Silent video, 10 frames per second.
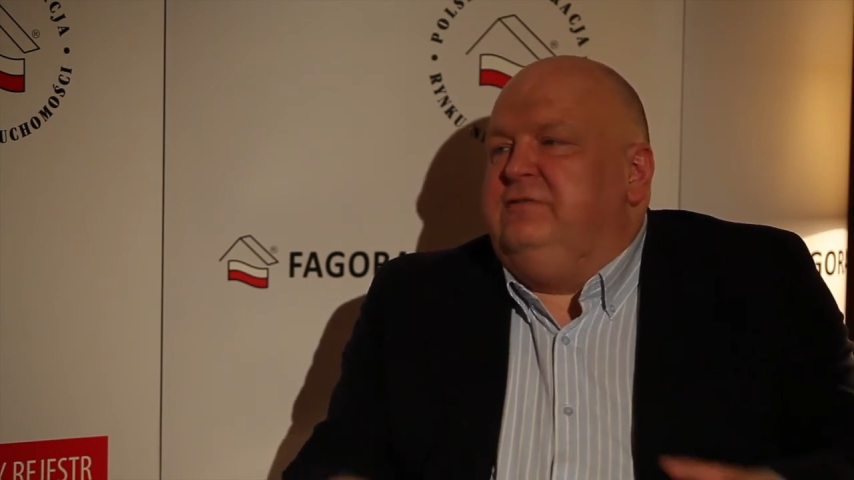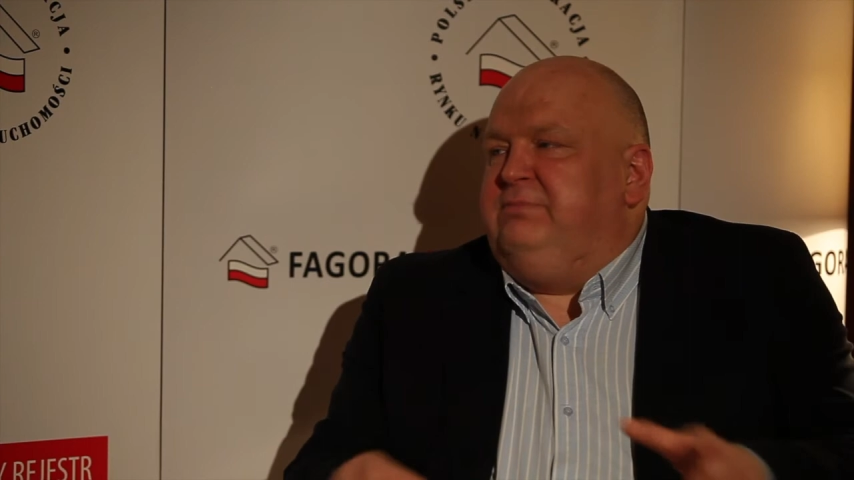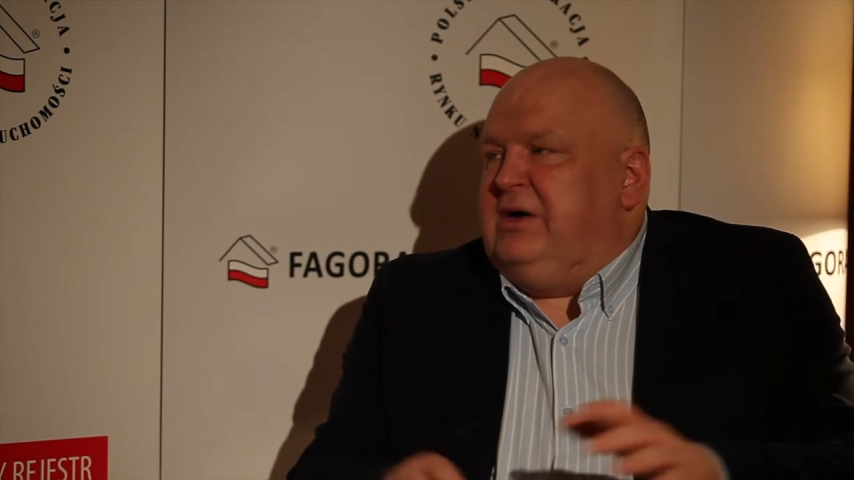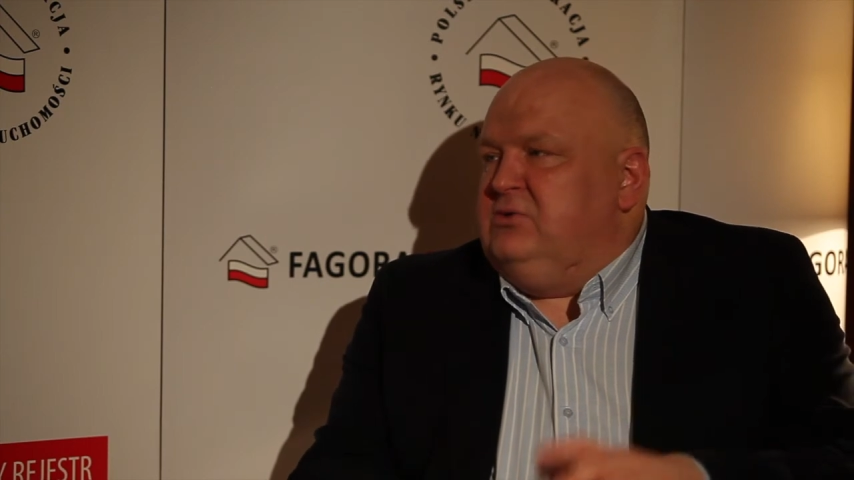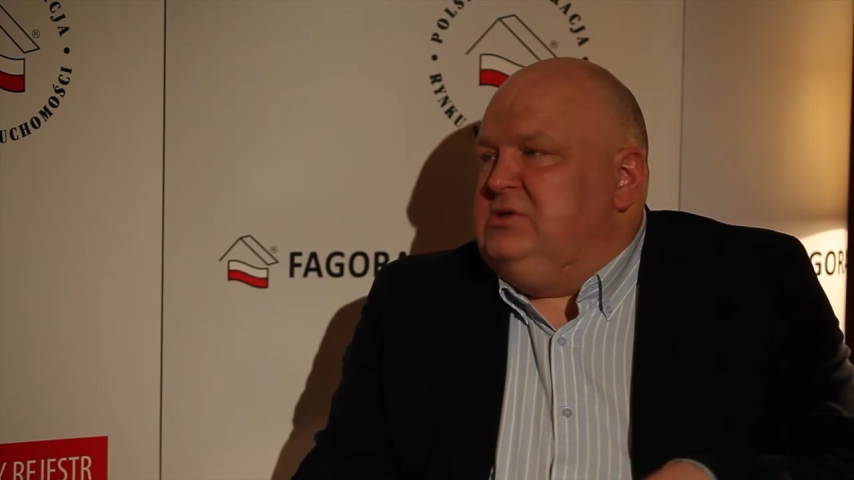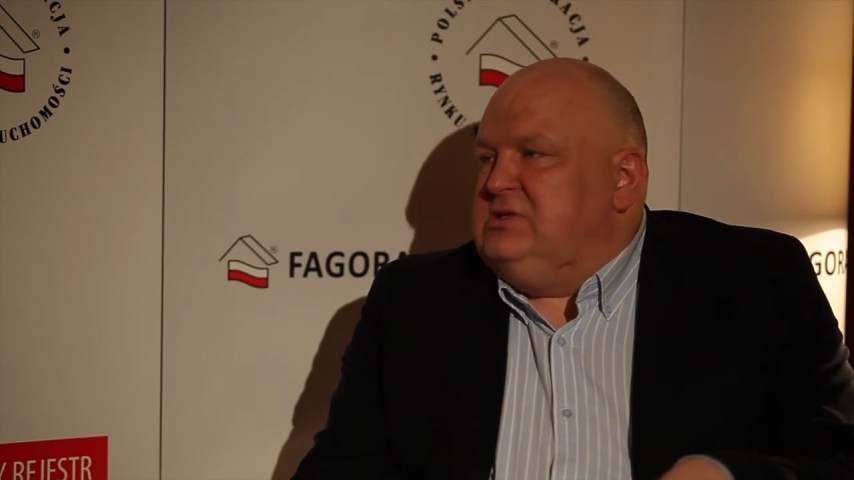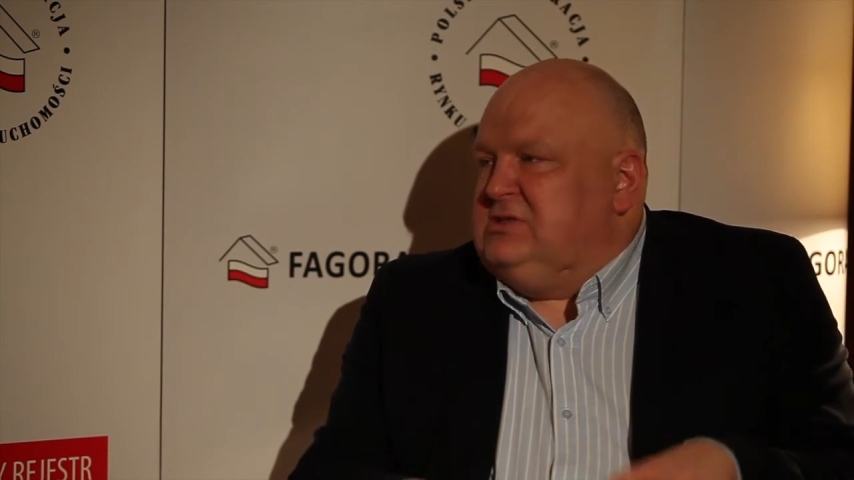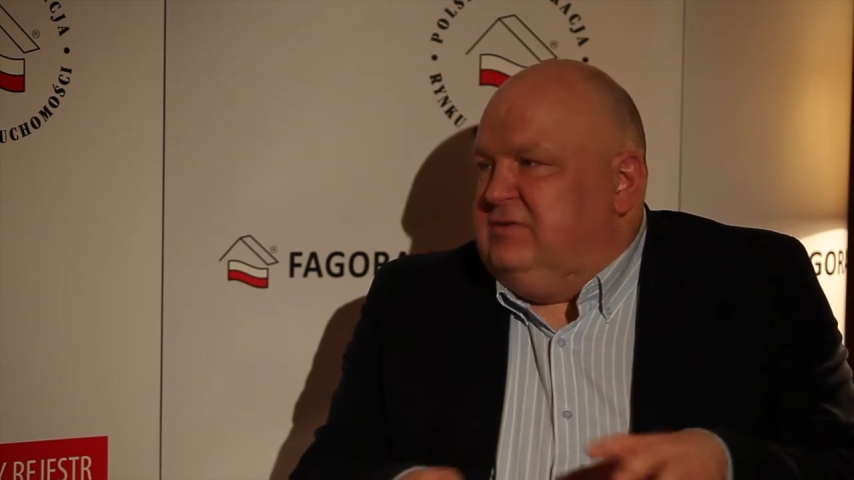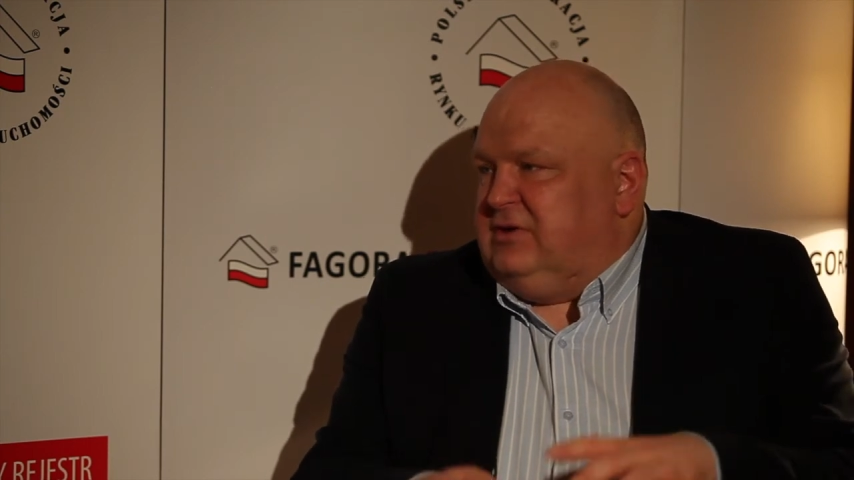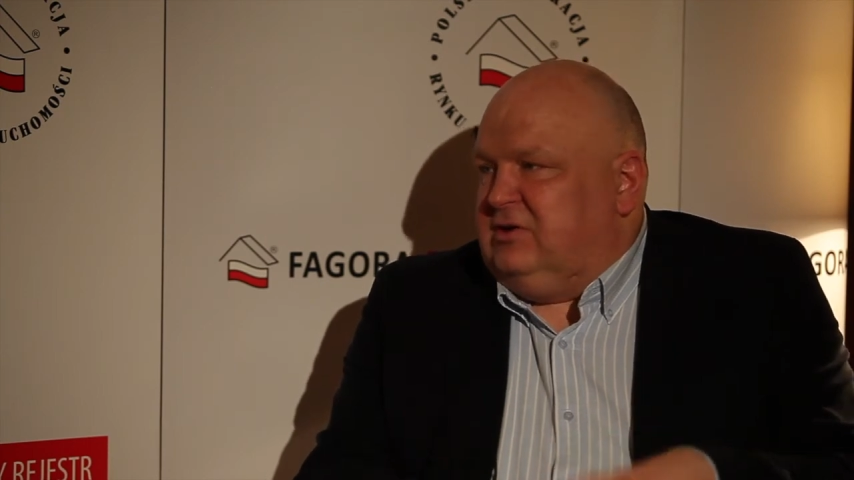w pełni
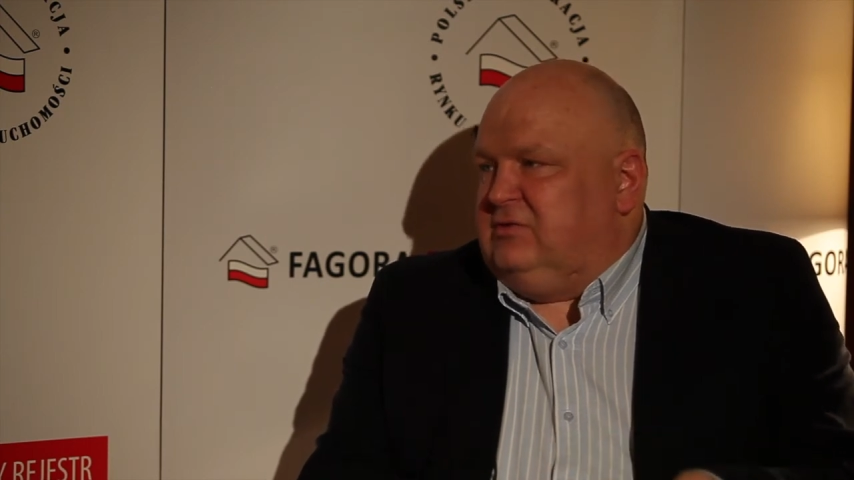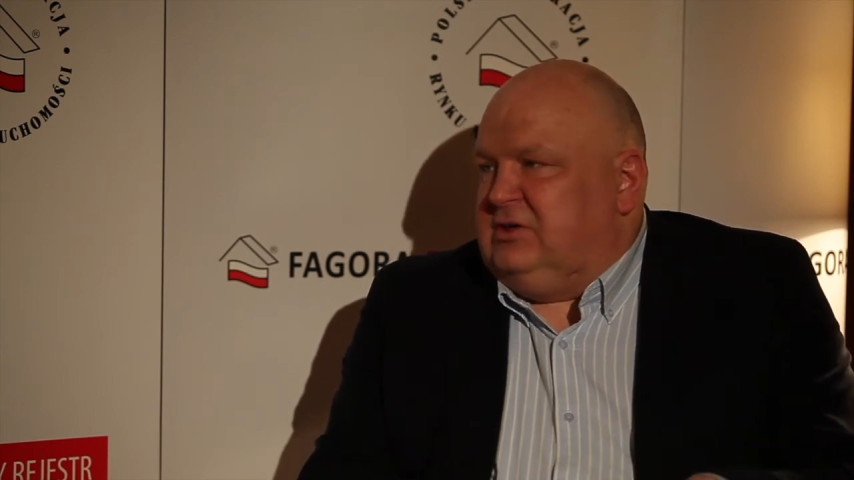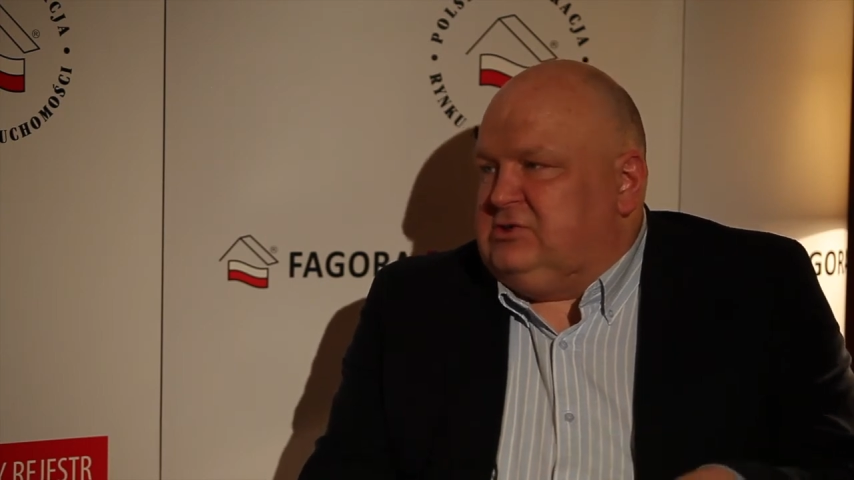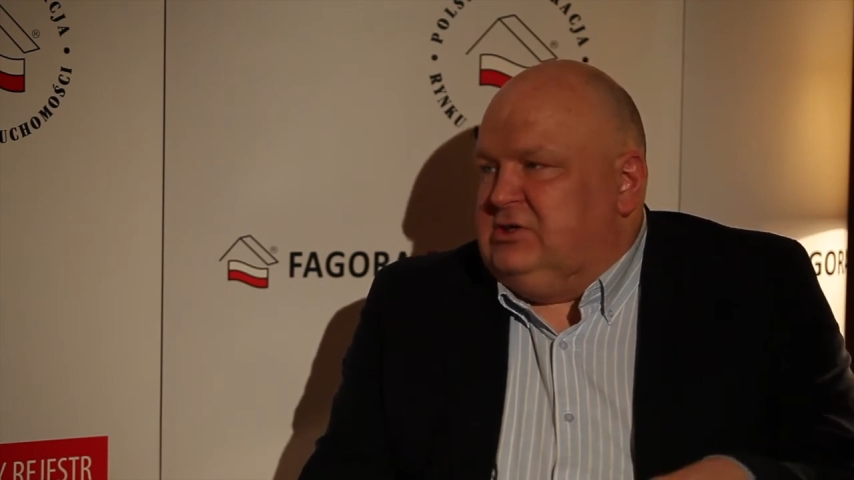cyfrowe,